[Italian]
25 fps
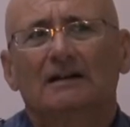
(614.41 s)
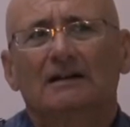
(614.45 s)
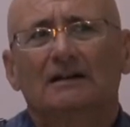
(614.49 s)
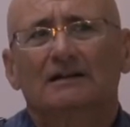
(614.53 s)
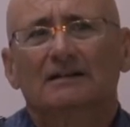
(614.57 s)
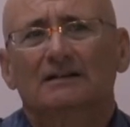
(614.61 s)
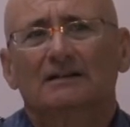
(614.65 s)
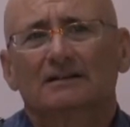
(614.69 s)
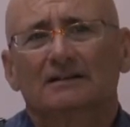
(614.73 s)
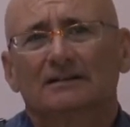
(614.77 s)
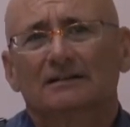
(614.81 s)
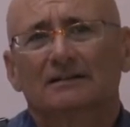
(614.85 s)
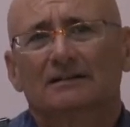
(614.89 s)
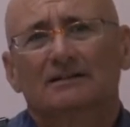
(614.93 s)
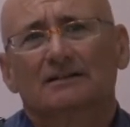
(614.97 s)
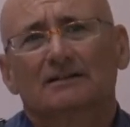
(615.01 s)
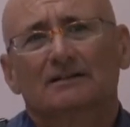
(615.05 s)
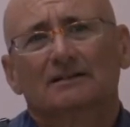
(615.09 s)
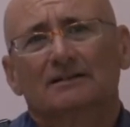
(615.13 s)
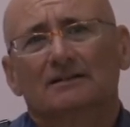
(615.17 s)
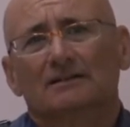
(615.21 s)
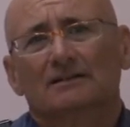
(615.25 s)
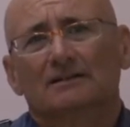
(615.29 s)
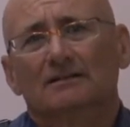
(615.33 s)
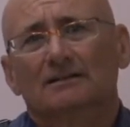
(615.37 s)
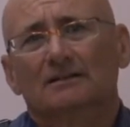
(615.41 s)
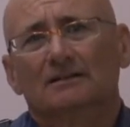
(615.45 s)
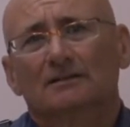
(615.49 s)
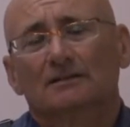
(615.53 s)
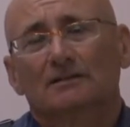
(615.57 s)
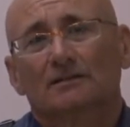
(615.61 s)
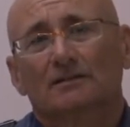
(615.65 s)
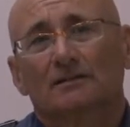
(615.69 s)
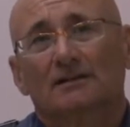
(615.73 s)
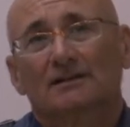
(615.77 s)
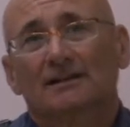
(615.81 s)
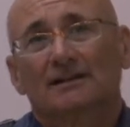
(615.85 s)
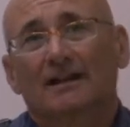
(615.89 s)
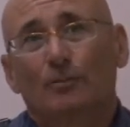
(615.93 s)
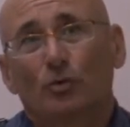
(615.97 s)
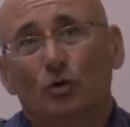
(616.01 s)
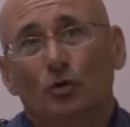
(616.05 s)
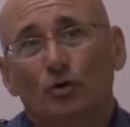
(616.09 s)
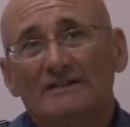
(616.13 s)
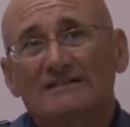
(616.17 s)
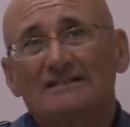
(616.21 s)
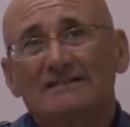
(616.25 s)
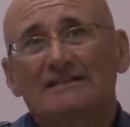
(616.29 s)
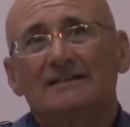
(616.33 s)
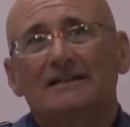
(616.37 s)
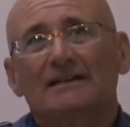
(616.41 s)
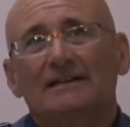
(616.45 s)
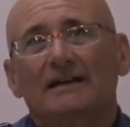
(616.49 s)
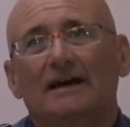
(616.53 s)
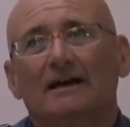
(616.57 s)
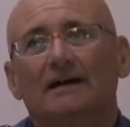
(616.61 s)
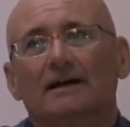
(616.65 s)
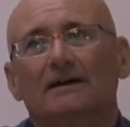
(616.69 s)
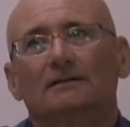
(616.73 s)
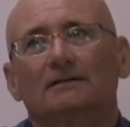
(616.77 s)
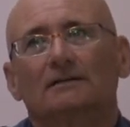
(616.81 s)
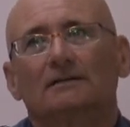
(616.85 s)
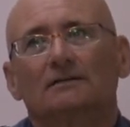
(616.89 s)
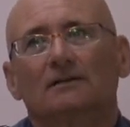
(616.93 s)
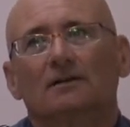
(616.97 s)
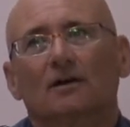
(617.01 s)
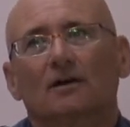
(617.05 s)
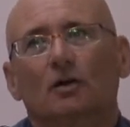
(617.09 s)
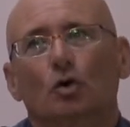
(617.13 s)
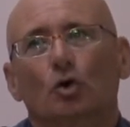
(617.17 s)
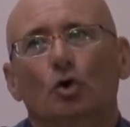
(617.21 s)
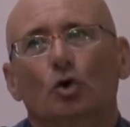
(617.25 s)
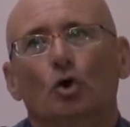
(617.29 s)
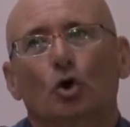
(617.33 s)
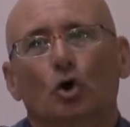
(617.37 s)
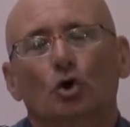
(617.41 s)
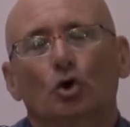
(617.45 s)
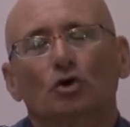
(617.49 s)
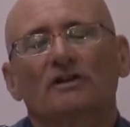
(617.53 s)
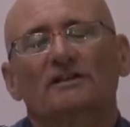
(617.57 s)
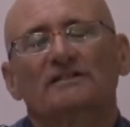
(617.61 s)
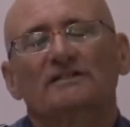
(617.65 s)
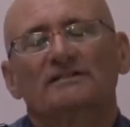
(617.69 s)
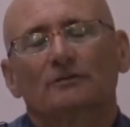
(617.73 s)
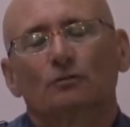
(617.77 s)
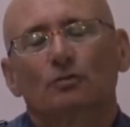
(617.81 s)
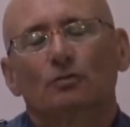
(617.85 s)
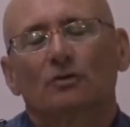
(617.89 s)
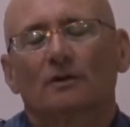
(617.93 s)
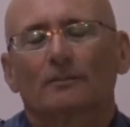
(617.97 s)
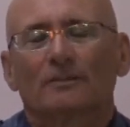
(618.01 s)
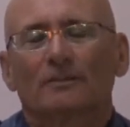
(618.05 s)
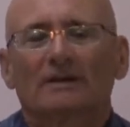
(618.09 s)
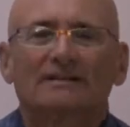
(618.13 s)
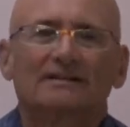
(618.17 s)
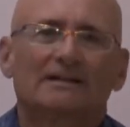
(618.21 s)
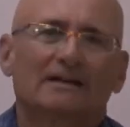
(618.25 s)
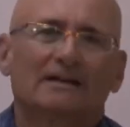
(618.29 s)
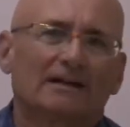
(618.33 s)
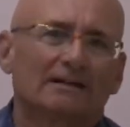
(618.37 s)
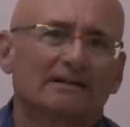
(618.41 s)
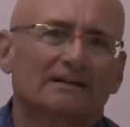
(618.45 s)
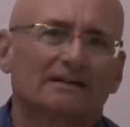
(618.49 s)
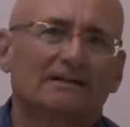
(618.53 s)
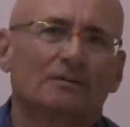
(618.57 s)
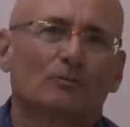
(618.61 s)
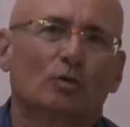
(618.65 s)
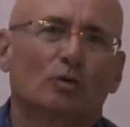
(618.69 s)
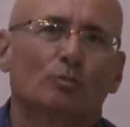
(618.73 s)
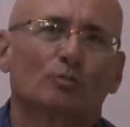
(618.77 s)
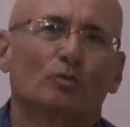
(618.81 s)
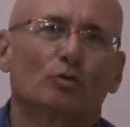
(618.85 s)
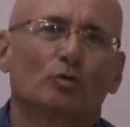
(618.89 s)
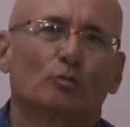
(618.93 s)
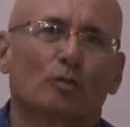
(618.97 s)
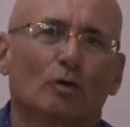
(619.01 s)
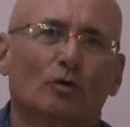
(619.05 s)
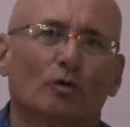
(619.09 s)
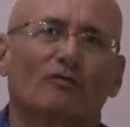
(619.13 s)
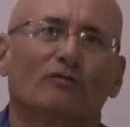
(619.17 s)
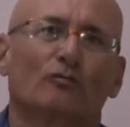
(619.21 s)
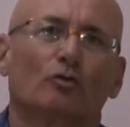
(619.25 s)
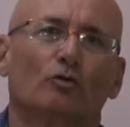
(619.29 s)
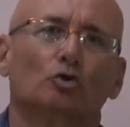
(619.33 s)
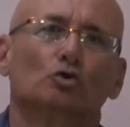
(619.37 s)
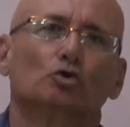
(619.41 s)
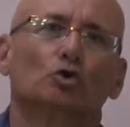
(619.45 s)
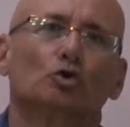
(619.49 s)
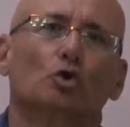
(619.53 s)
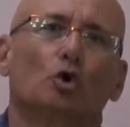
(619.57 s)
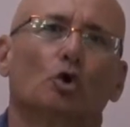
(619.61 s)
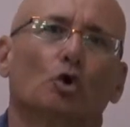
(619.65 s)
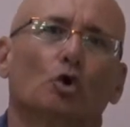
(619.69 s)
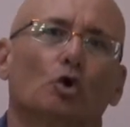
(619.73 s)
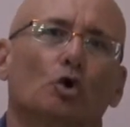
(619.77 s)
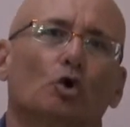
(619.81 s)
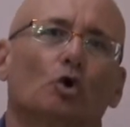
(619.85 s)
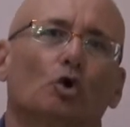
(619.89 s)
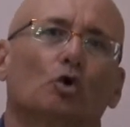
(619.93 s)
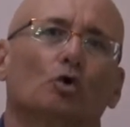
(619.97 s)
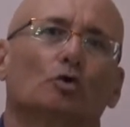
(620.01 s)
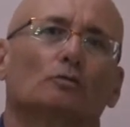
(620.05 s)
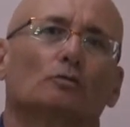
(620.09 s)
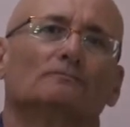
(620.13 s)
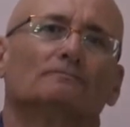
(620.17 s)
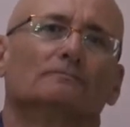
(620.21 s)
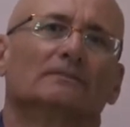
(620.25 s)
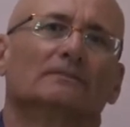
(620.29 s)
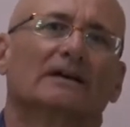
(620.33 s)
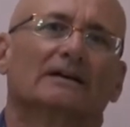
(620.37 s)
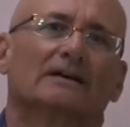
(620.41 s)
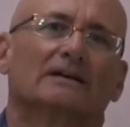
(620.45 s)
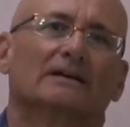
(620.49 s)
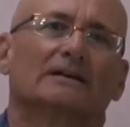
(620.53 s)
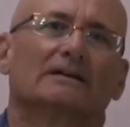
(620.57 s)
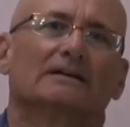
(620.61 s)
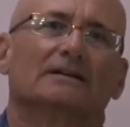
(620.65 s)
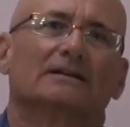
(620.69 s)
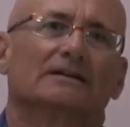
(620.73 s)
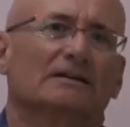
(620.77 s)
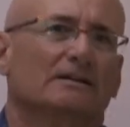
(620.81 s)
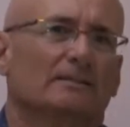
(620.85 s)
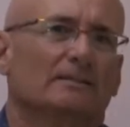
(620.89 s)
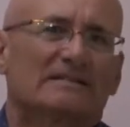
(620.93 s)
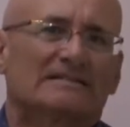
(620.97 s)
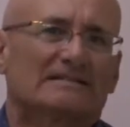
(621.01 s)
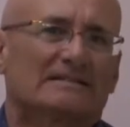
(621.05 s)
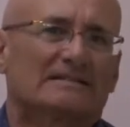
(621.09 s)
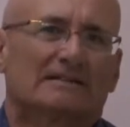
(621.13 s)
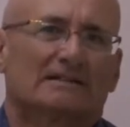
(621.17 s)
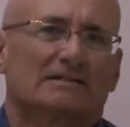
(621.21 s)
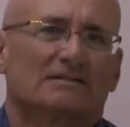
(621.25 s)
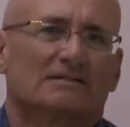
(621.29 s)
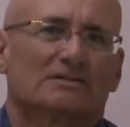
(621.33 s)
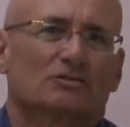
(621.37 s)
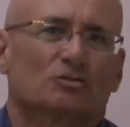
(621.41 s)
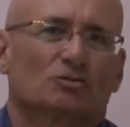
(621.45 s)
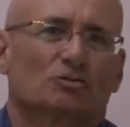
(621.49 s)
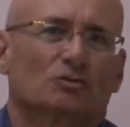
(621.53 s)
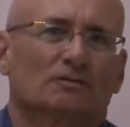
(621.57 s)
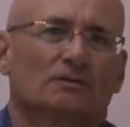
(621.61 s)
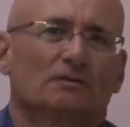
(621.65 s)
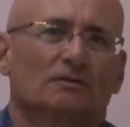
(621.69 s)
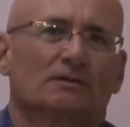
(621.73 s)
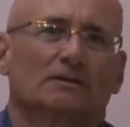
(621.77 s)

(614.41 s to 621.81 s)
Eh, la poesia coglie sicuramente l'attimo più profondo eh, di me stesso.